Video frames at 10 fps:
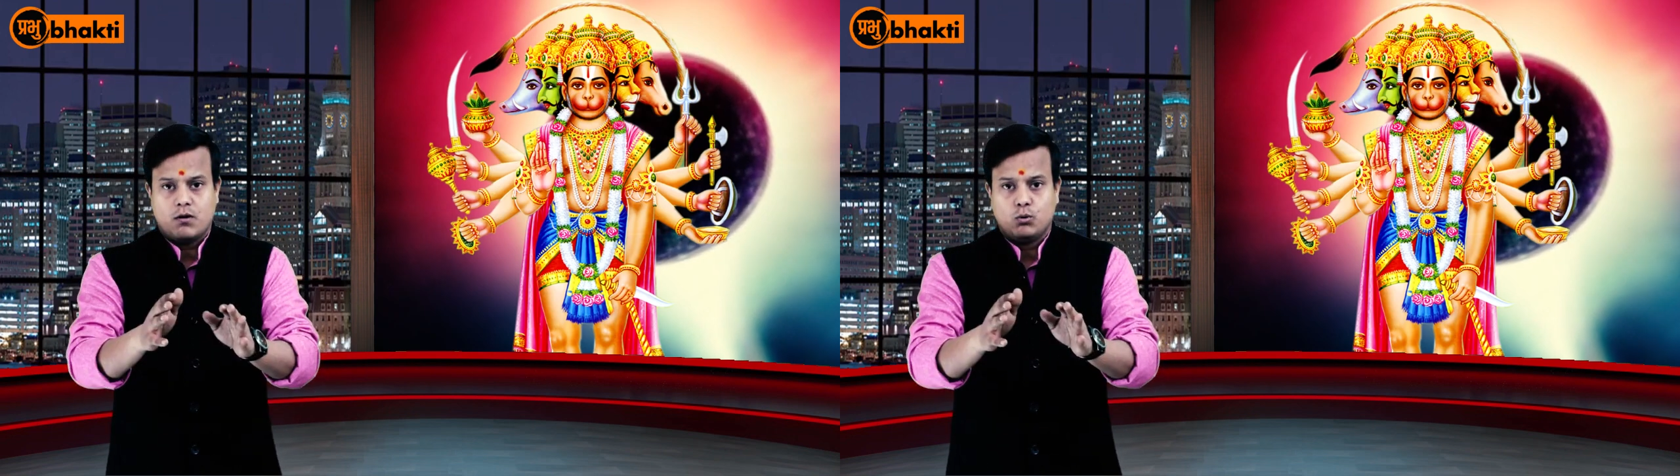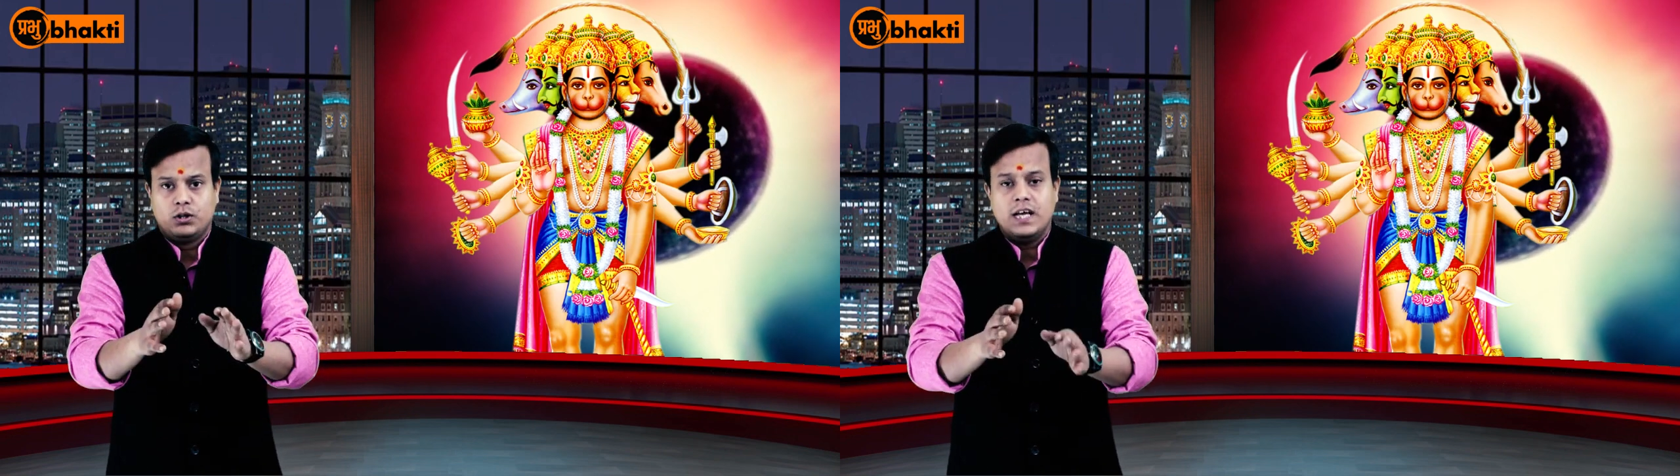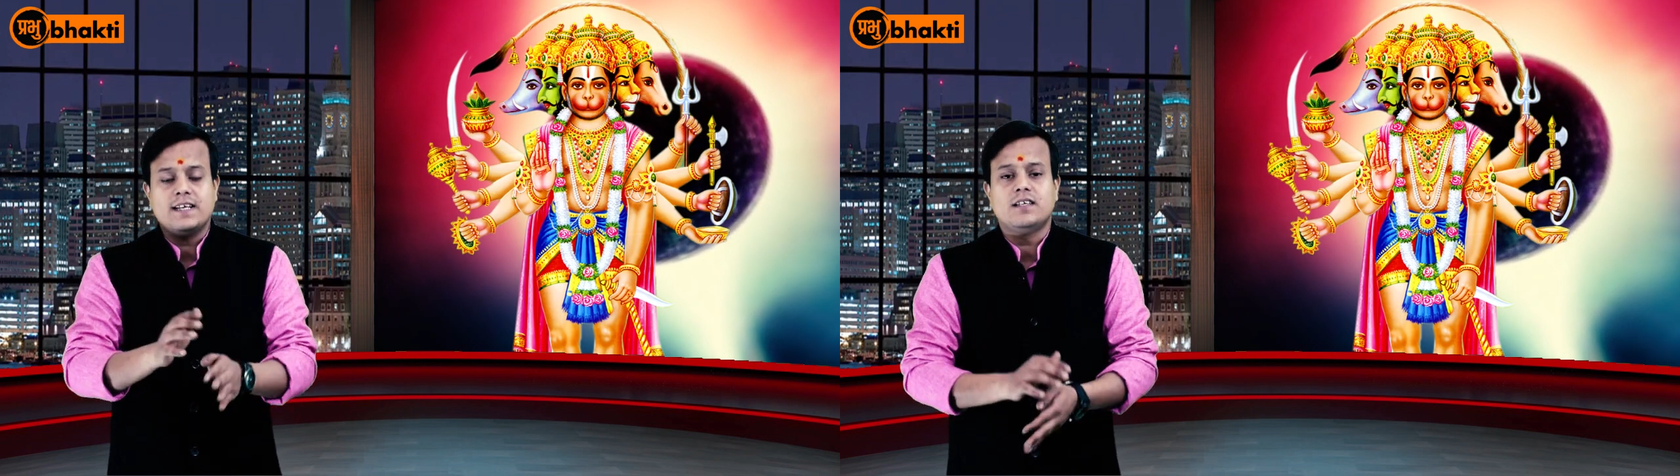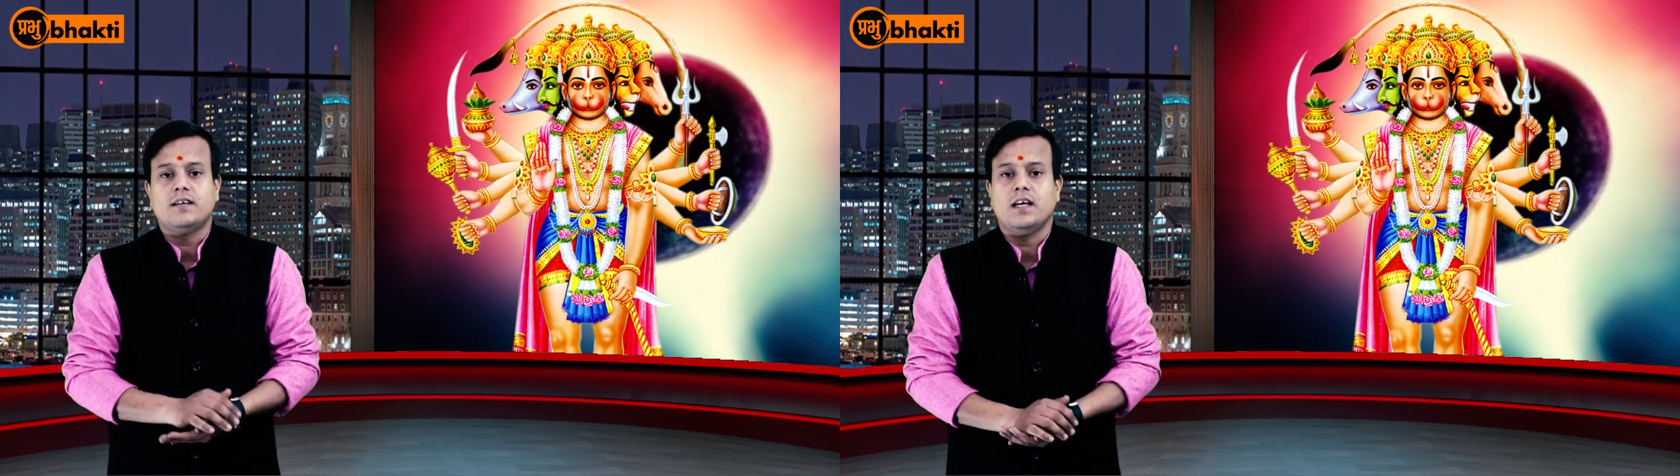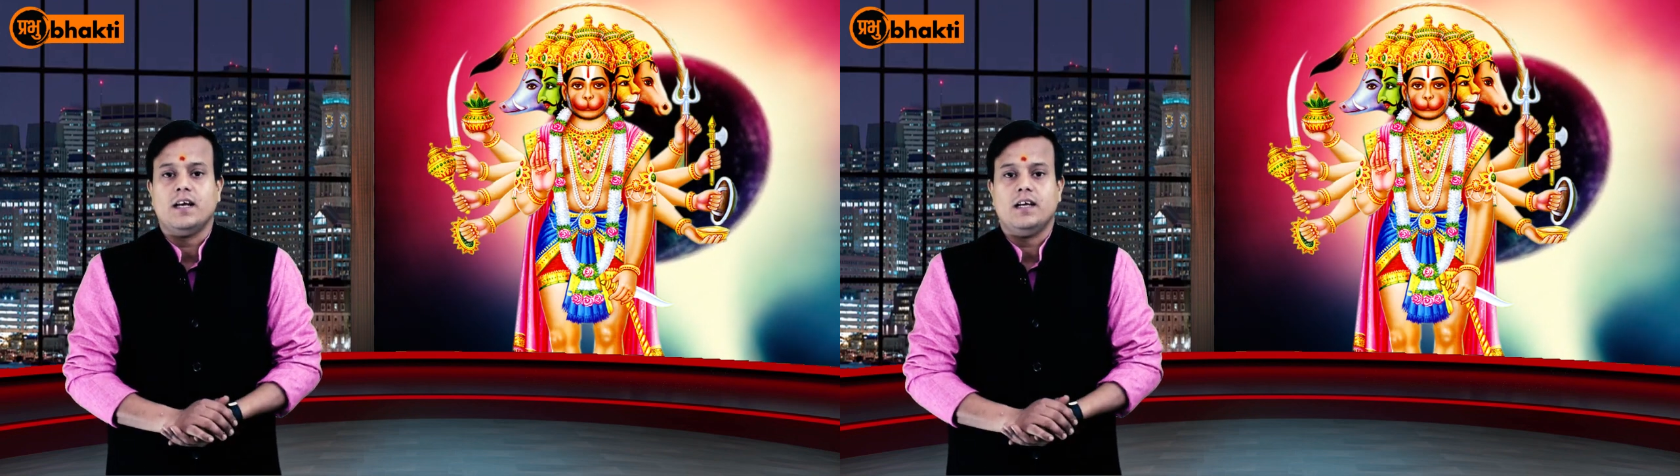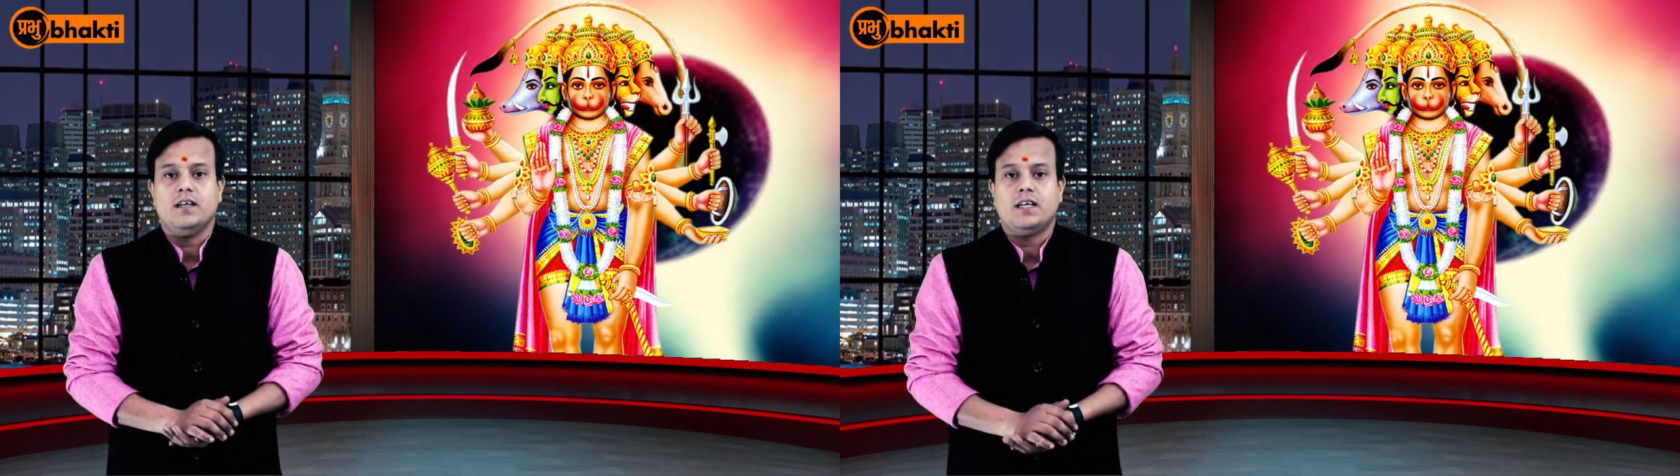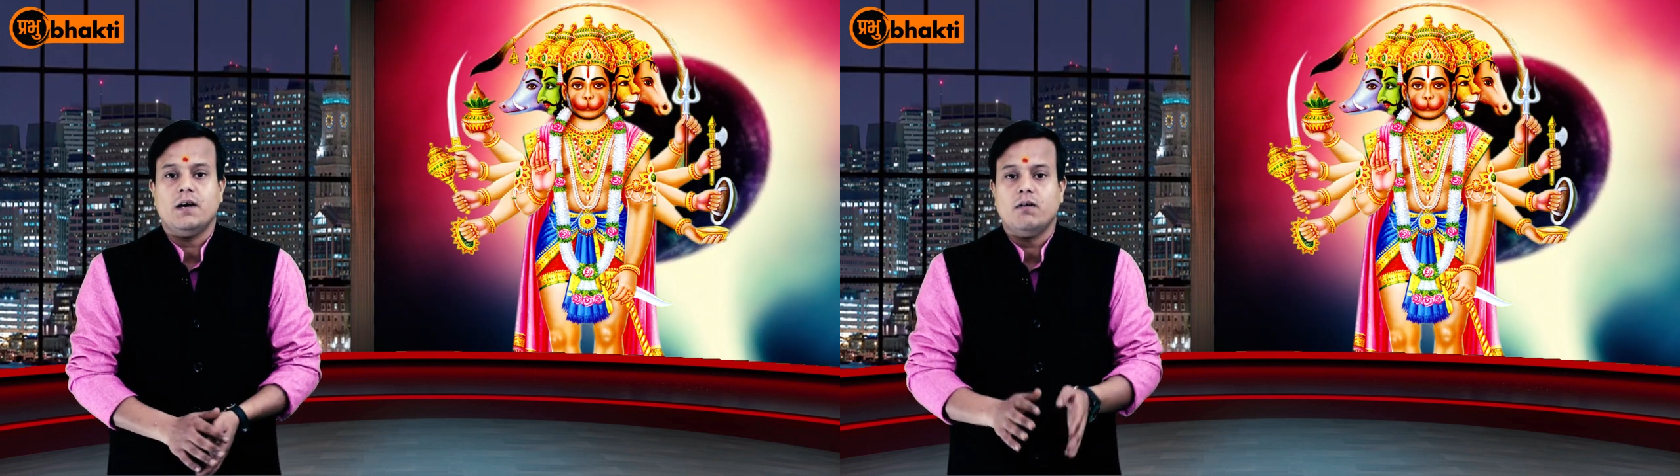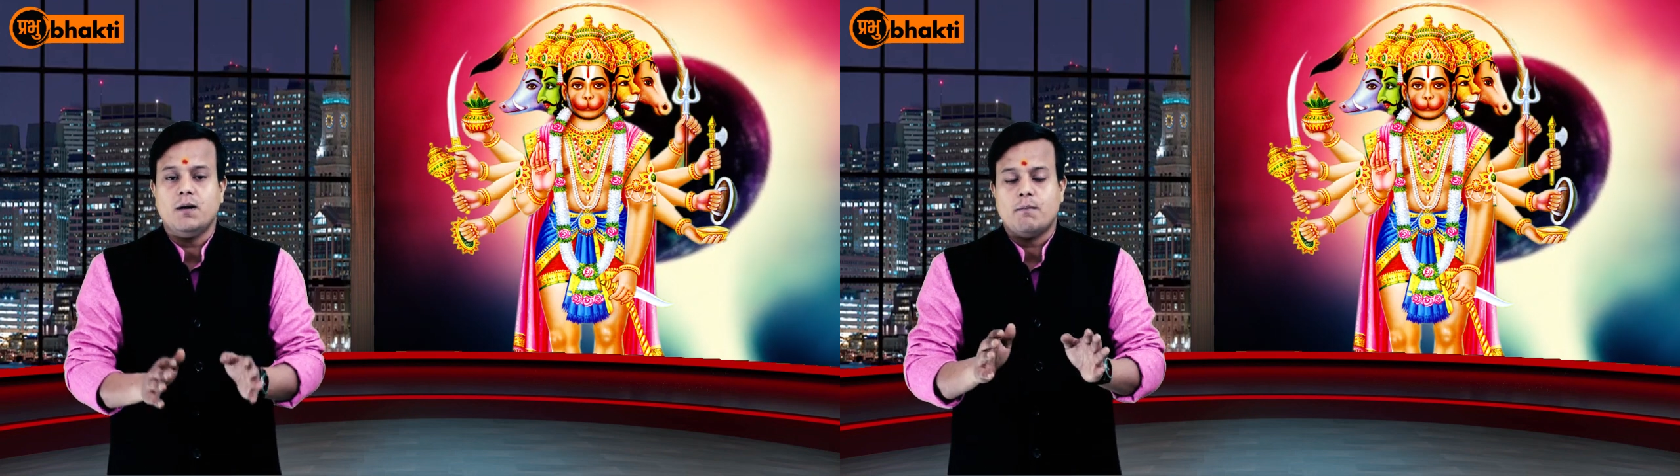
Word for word: उद्देश्य से नहीं केवल